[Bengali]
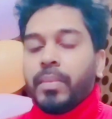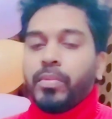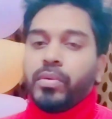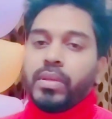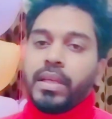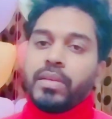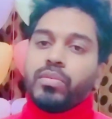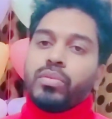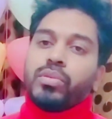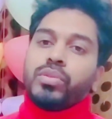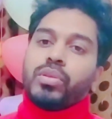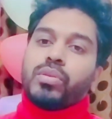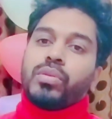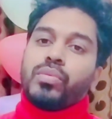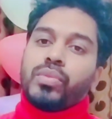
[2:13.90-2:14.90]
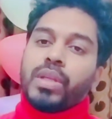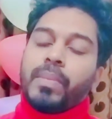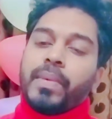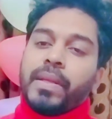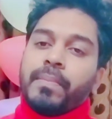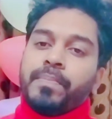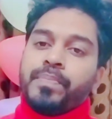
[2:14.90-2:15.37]
এবং এগুলো যখন
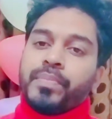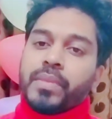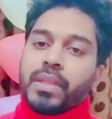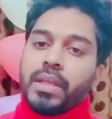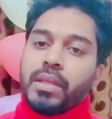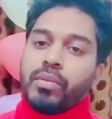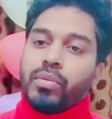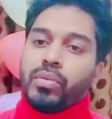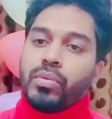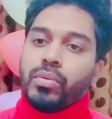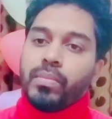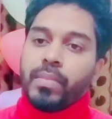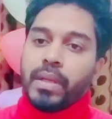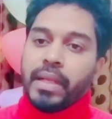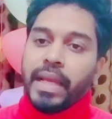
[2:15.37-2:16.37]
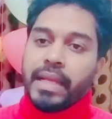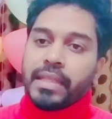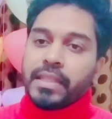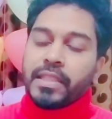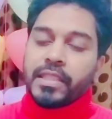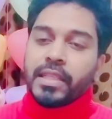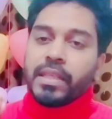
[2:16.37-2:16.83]
উঠাবেন এগুলো মানে
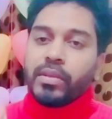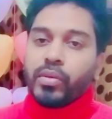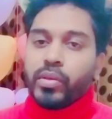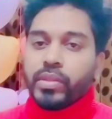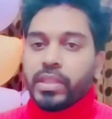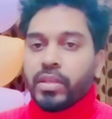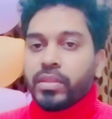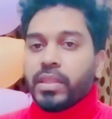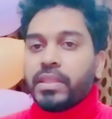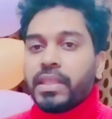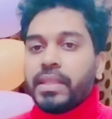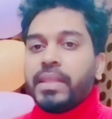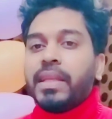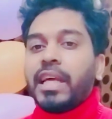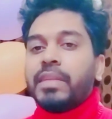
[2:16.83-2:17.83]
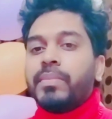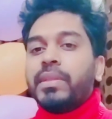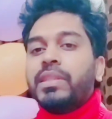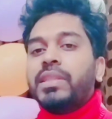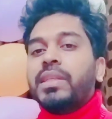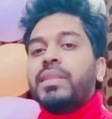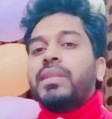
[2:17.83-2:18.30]
একটা সেশানে হয়ে যায় অর্থাৎ যেদিন আসবেন
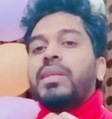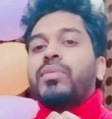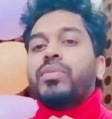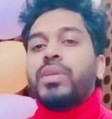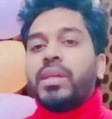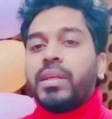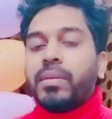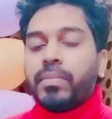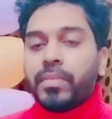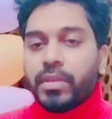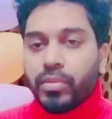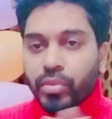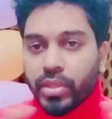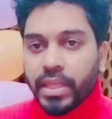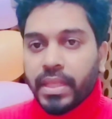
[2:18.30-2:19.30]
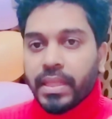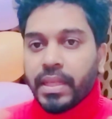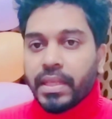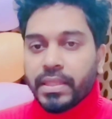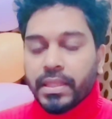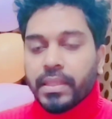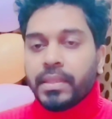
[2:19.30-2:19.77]
সেদিনে উঠায় উঠায়
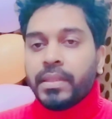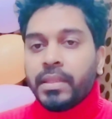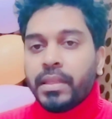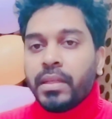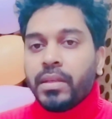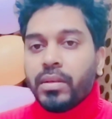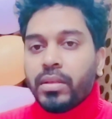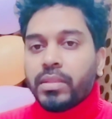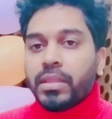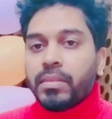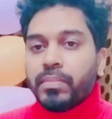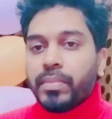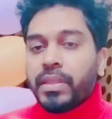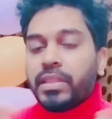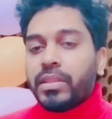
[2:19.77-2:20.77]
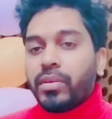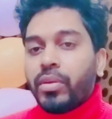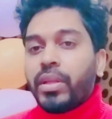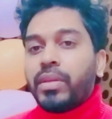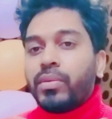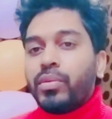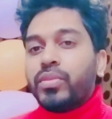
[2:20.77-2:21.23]
দেওয়া যায় অর্থাৎ বেশ
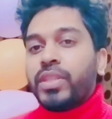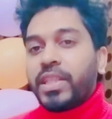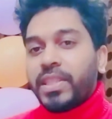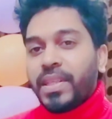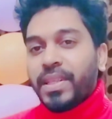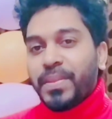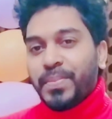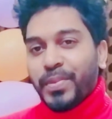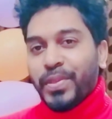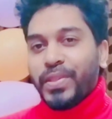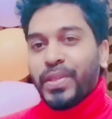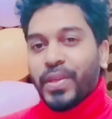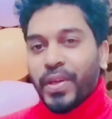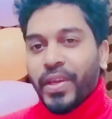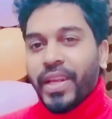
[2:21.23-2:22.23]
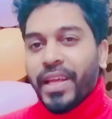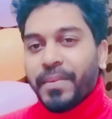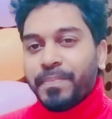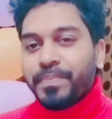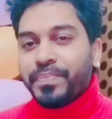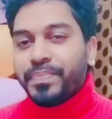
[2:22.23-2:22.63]
অনেকগুলো সেশানের প্রয়োজন হয় না